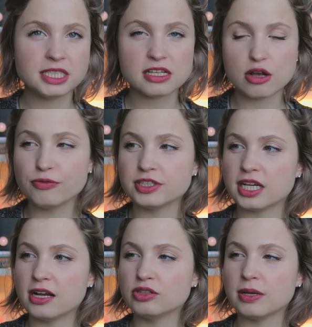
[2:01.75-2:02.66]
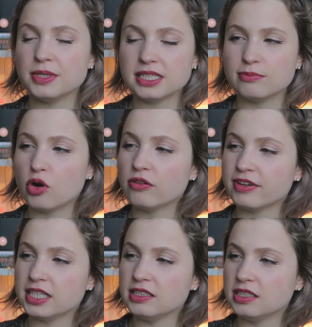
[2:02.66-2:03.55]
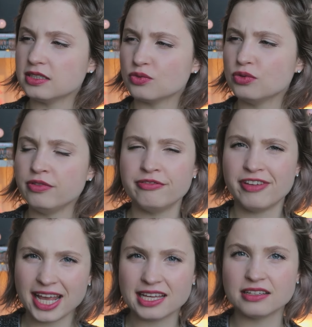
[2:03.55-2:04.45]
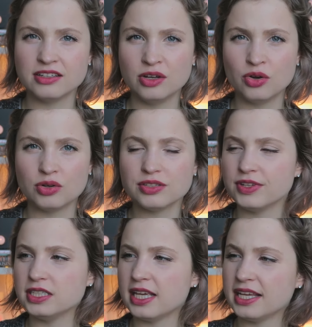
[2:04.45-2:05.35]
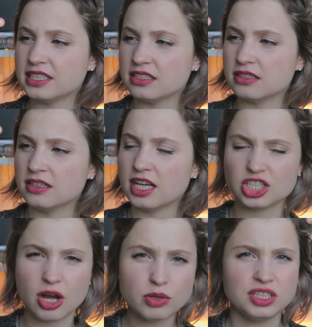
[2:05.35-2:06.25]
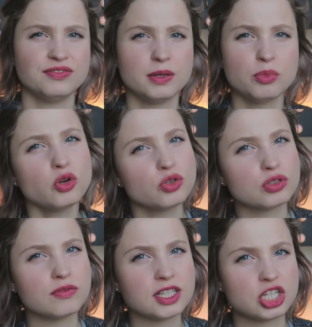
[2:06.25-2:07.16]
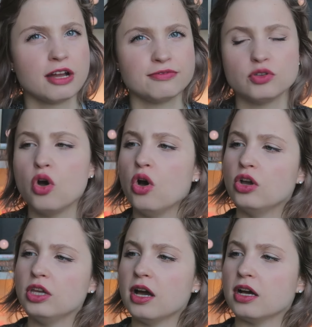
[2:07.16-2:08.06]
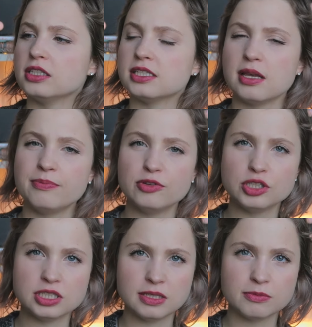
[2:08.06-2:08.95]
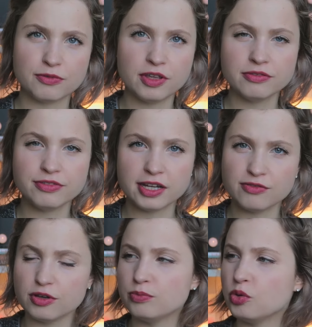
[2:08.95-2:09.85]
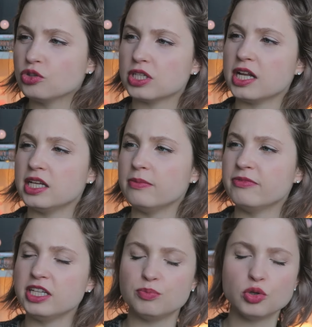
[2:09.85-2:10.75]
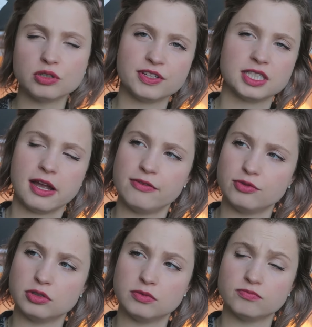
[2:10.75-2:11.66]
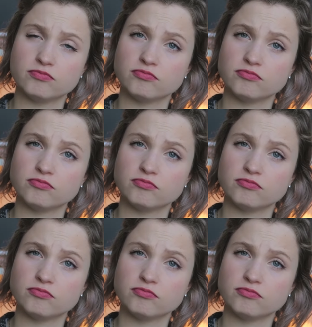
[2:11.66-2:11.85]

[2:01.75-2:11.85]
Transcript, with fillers: ich dann aufgetragen und am nächsten Morgen waren die so gut wie weg. Und das fände ich echt erstaunlich, wenn ein Produkt sowas schafft. Ja, deshalb würde ich dem auf jeden Fall volle Punktzahl geben, wenn ich Punkte verteilen würde.